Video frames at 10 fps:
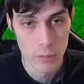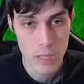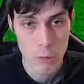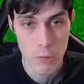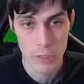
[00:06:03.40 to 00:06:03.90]
Вот
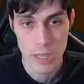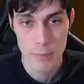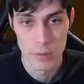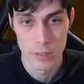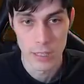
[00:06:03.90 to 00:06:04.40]
такой вот я
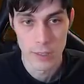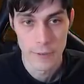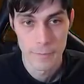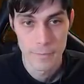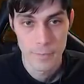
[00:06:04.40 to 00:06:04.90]
был, да.
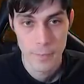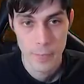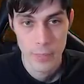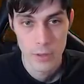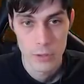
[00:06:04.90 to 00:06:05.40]

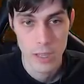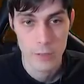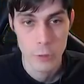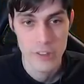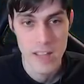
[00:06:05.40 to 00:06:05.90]

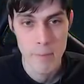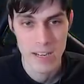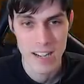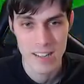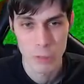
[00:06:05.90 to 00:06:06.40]
То есть нам
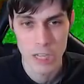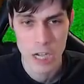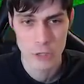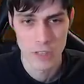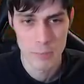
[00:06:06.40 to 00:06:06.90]
показывают
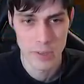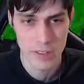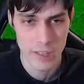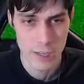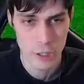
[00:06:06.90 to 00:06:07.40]
каждого из
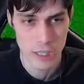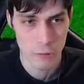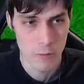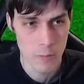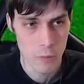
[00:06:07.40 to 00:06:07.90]
персонажей,
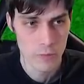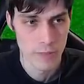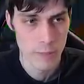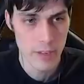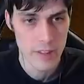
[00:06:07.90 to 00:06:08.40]
которого мы можем
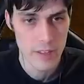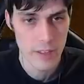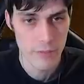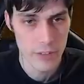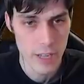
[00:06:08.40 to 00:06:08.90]
выбрать,
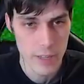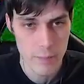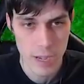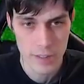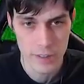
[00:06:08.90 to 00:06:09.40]
и все
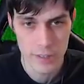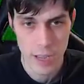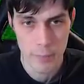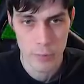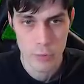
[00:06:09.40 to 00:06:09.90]
анимации,
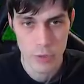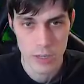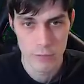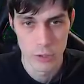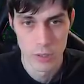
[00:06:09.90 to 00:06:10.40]
да, и прочее
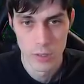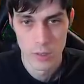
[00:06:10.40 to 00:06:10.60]
говно.